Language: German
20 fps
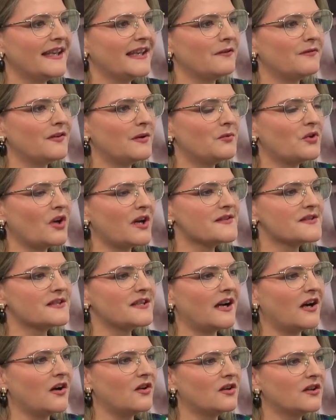Ja, vor allem, du hast
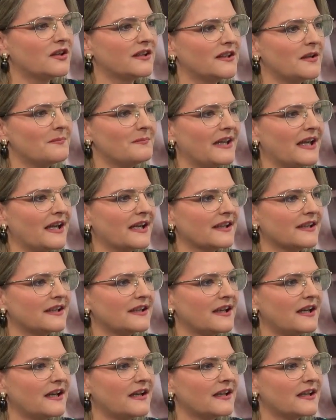ja auch in
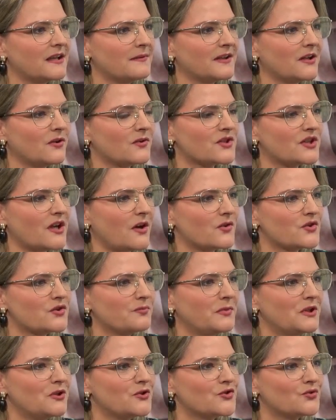Amerika, glaube ich, auch
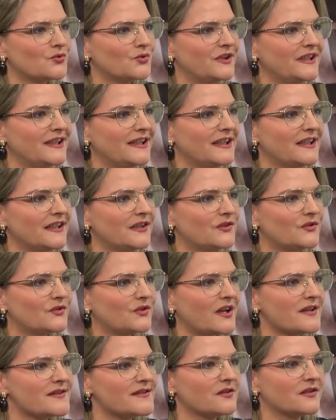Schauspiel studiert.
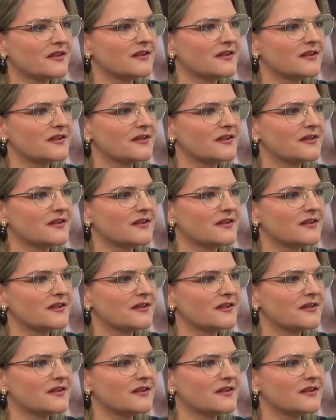Du hast